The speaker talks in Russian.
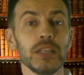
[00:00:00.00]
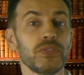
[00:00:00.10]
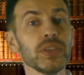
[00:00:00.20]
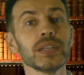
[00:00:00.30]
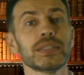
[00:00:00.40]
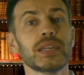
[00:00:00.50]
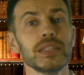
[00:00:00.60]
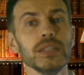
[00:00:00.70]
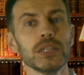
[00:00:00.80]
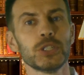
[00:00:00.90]
Вера
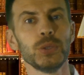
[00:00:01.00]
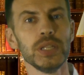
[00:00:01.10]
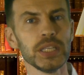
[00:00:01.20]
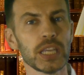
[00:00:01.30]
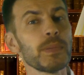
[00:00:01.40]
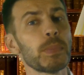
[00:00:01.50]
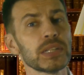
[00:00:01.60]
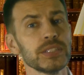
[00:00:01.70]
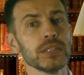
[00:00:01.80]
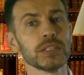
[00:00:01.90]
сходила к Жюли и
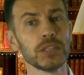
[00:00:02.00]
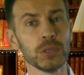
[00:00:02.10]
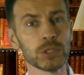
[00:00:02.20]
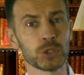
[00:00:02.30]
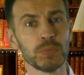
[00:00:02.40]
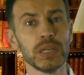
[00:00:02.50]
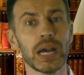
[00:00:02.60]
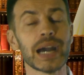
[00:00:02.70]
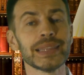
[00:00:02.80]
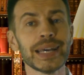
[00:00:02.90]
попросила ее,
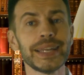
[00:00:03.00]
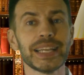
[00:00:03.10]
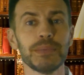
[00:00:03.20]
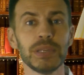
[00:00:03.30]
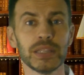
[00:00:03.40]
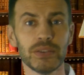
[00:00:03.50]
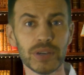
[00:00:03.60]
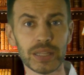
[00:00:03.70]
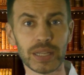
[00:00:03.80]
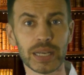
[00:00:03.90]
чтобы она
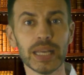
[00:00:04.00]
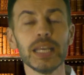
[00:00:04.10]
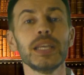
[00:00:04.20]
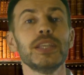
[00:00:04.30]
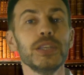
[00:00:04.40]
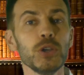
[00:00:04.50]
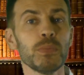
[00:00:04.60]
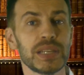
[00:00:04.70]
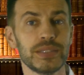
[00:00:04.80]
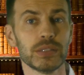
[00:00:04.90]
рекомендовала ее
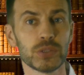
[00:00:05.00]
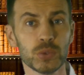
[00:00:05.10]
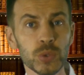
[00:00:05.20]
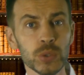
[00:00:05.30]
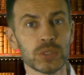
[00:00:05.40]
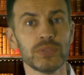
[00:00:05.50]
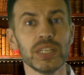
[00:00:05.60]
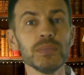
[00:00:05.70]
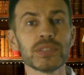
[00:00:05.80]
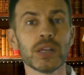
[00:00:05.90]
мастерскую
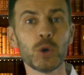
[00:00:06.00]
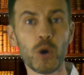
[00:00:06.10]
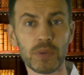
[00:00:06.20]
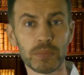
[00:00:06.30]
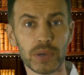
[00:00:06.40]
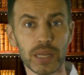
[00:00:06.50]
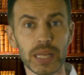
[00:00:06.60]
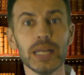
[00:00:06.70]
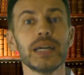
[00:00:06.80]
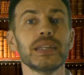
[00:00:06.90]
своим знакомым.
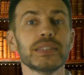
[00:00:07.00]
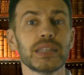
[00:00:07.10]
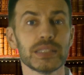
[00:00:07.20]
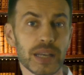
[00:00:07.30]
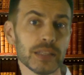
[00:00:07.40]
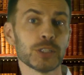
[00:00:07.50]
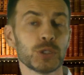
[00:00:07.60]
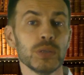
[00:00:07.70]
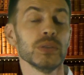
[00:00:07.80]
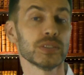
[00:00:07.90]
Рассказала,
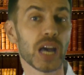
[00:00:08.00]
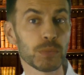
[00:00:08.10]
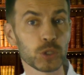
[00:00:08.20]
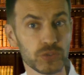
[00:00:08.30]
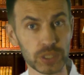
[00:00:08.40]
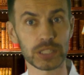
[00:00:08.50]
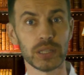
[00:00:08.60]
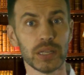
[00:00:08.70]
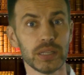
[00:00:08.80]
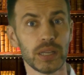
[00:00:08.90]
что замуж
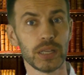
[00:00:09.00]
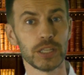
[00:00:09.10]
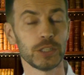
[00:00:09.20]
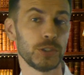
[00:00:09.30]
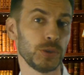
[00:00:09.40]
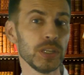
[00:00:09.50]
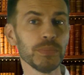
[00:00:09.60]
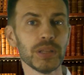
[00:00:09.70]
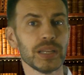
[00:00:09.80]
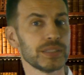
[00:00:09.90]
вышла. Жюли
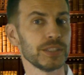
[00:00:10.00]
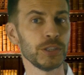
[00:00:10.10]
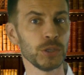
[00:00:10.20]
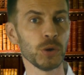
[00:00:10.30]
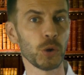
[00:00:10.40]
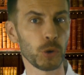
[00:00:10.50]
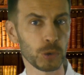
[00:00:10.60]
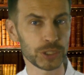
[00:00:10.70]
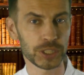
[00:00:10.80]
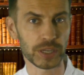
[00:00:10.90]
была за нее
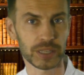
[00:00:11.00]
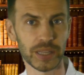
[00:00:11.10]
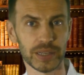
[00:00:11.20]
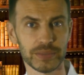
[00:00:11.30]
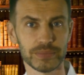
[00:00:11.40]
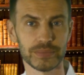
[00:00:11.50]
очень рада.